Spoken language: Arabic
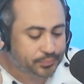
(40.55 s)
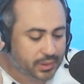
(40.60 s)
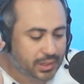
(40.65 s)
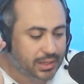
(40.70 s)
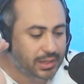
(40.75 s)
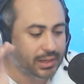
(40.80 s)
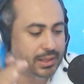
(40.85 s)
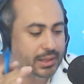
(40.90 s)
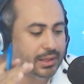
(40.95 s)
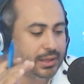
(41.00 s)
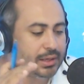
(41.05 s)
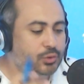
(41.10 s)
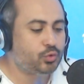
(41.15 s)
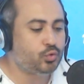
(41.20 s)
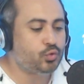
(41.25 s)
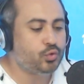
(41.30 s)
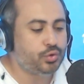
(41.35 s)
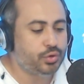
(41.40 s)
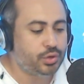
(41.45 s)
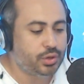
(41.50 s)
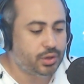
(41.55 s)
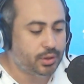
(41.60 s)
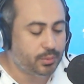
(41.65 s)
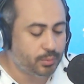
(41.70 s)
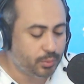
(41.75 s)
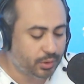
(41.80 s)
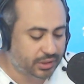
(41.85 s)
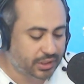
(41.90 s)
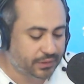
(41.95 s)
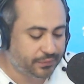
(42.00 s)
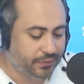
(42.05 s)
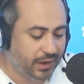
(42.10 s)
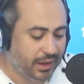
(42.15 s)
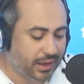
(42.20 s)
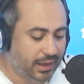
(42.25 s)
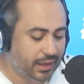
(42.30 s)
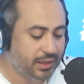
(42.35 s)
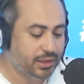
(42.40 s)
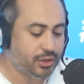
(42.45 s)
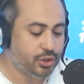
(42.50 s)
اللي تكون
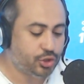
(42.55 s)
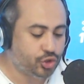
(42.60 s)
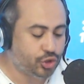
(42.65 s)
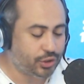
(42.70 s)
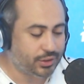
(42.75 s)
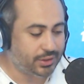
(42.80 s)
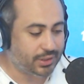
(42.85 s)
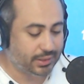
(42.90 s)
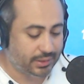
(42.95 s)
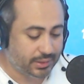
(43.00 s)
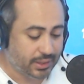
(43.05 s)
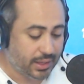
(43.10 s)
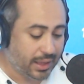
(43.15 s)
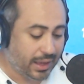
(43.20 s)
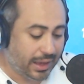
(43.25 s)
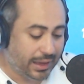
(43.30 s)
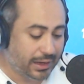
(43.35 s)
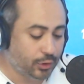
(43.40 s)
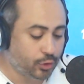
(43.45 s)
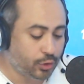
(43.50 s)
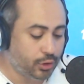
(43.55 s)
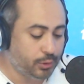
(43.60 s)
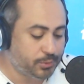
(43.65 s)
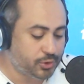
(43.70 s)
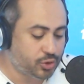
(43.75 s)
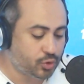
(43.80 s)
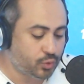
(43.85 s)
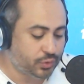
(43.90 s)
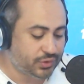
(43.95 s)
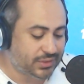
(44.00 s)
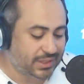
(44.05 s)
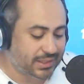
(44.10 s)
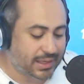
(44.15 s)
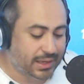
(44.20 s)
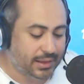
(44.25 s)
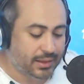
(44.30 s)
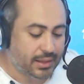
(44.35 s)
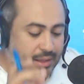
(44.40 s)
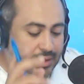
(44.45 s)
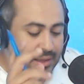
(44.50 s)
مرتفعة جدا على كل باش تكون
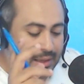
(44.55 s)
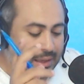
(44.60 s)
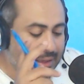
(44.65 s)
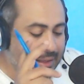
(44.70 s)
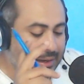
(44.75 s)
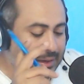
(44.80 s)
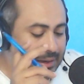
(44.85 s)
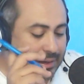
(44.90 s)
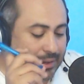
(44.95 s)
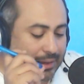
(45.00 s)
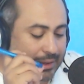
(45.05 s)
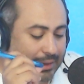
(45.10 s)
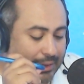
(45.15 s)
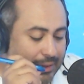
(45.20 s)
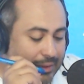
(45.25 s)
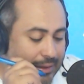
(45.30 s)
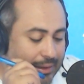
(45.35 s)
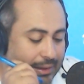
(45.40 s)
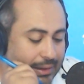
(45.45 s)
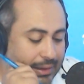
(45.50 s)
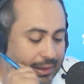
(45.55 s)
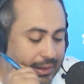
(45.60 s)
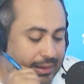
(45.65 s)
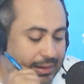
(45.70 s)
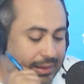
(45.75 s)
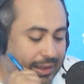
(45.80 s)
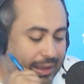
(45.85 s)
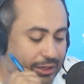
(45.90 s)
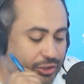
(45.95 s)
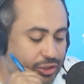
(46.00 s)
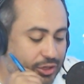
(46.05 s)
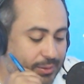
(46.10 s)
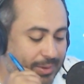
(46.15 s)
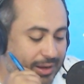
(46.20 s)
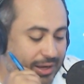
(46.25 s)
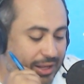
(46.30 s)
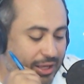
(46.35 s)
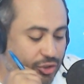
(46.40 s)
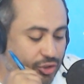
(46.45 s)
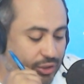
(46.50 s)
زاد الرياح
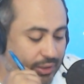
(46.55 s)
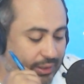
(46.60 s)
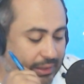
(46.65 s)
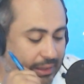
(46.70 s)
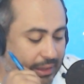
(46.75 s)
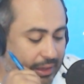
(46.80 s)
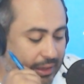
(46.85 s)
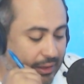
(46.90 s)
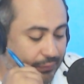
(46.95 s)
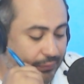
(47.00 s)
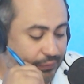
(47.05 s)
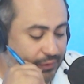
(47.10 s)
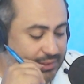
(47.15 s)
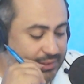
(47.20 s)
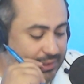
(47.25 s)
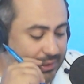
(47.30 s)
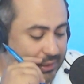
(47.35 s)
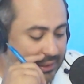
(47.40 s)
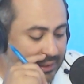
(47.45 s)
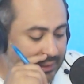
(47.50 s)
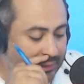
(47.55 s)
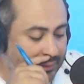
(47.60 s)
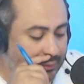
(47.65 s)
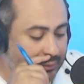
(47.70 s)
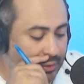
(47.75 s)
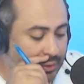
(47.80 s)
شمالية شرقية في سيرات